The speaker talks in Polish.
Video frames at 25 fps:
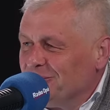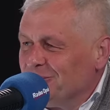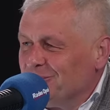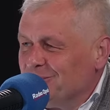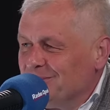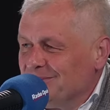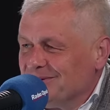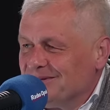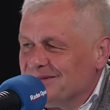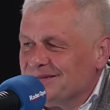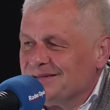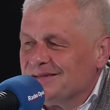
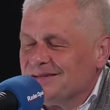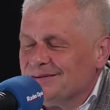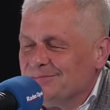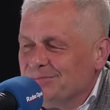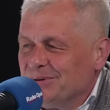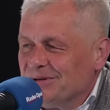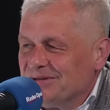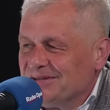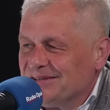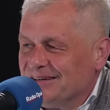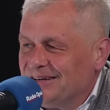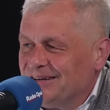bez,
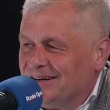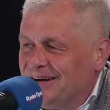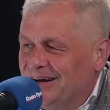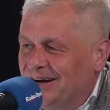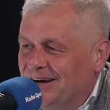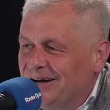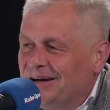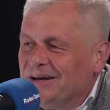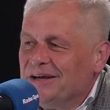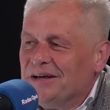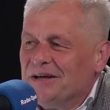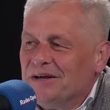bez echa.
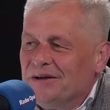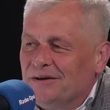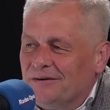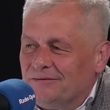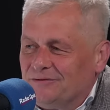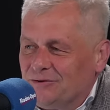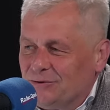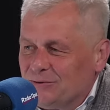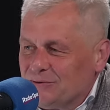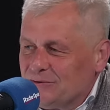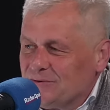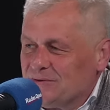W
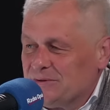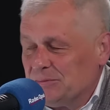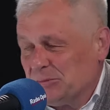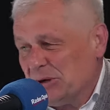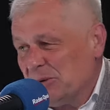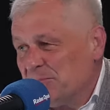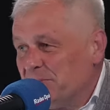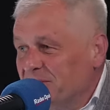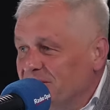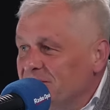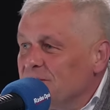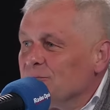związku z tym nie
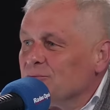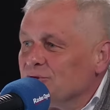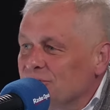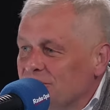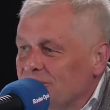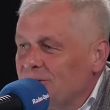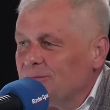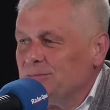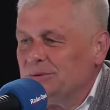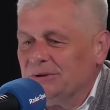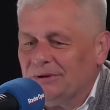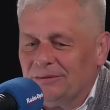powiem, że
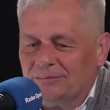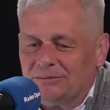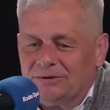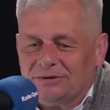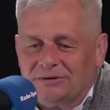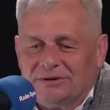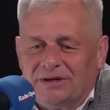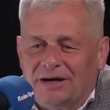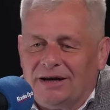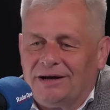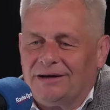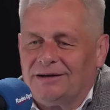robiłem to
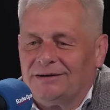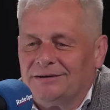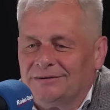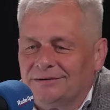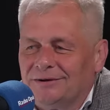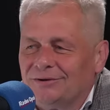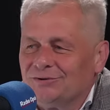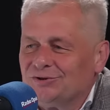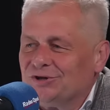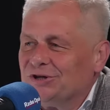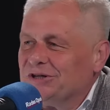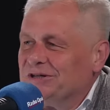na
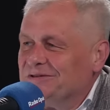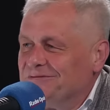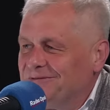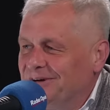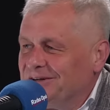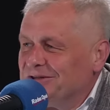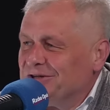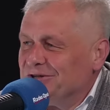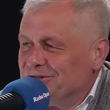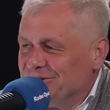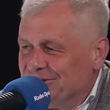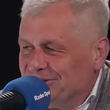
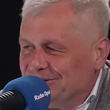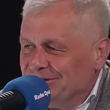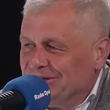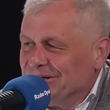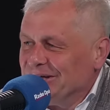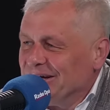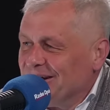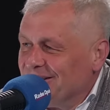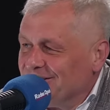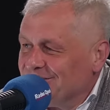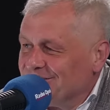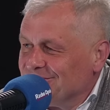oczekiwanie
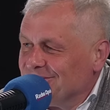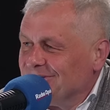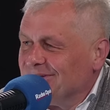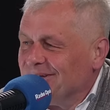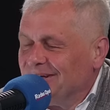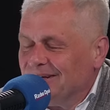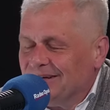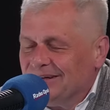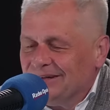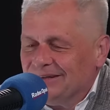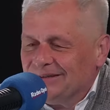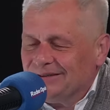dziennikarzy,
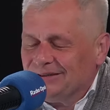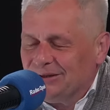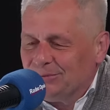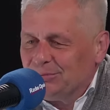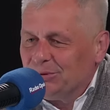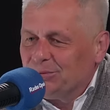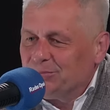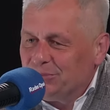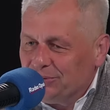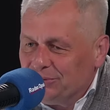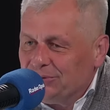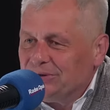no bo
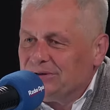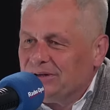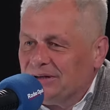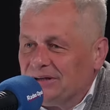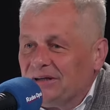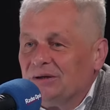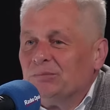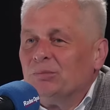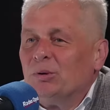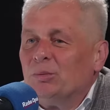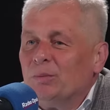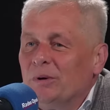były takie
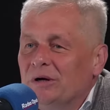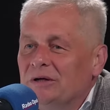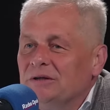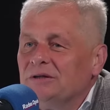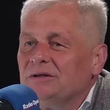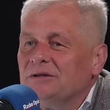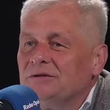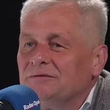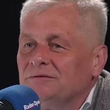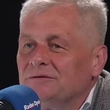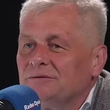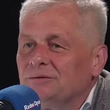
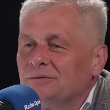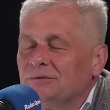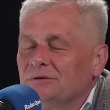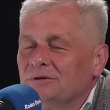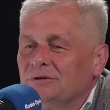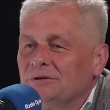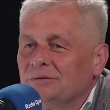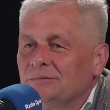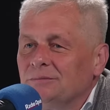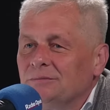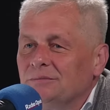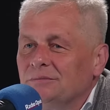momenty, w,
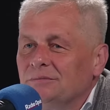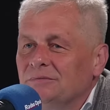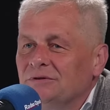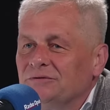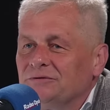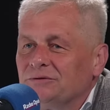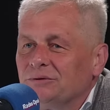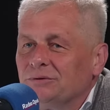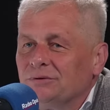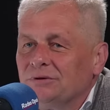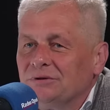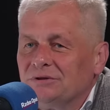którym, w
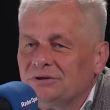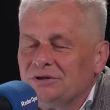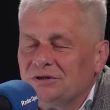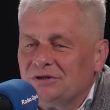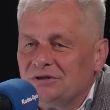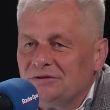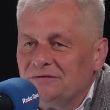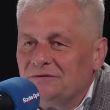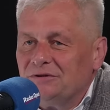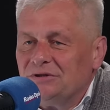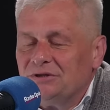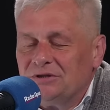których
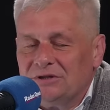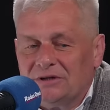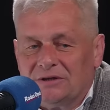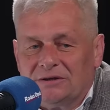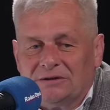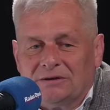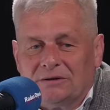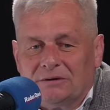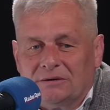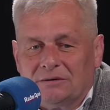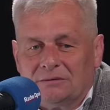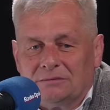rzeczywiście
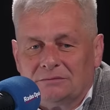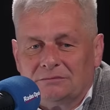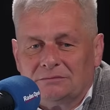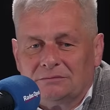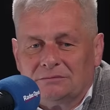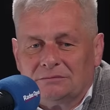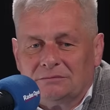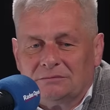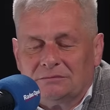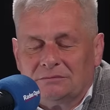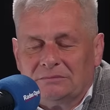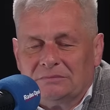no,
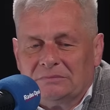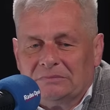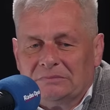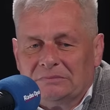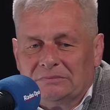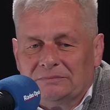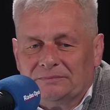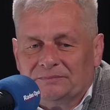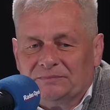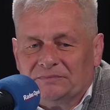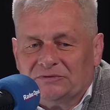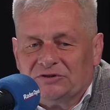
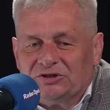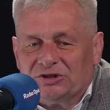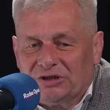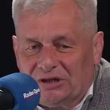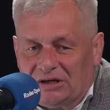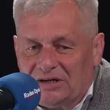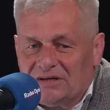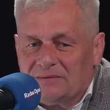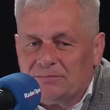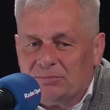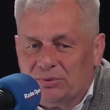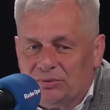mm,
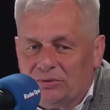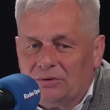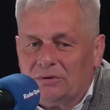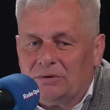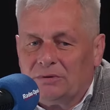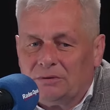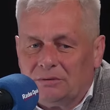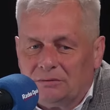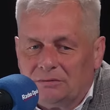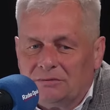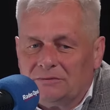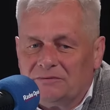trzeba
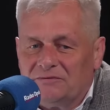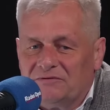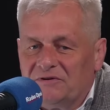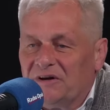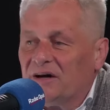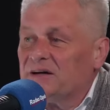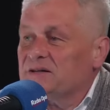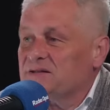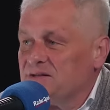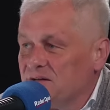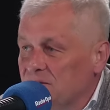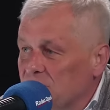było
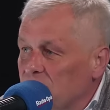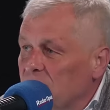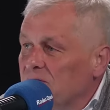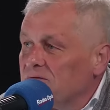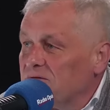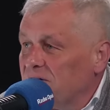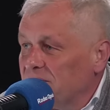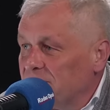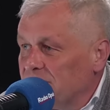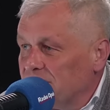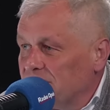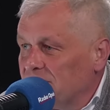
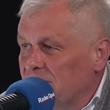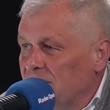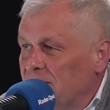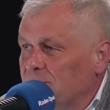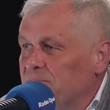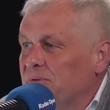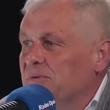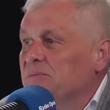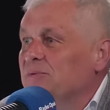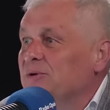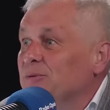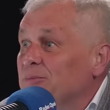wyakcentować, o tak
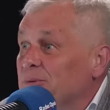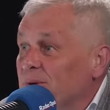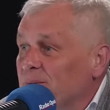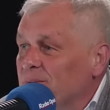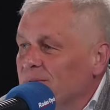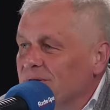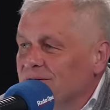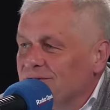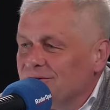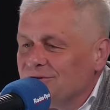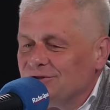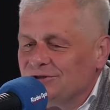powiem
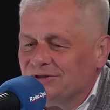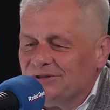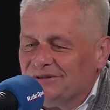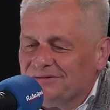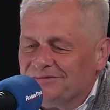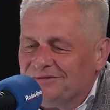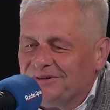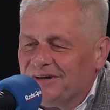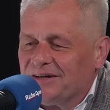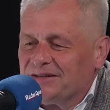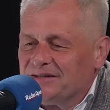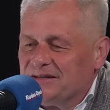dyplomatycznie,
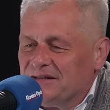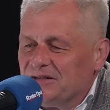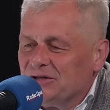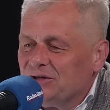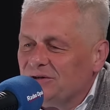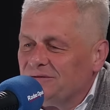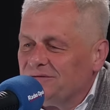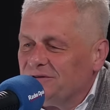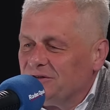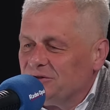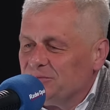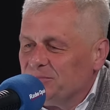
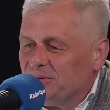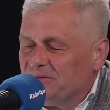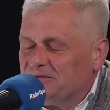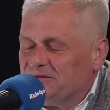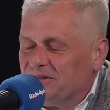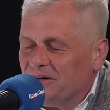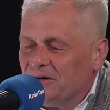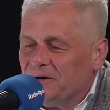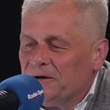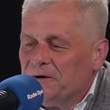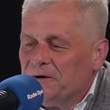wyakcentować pewne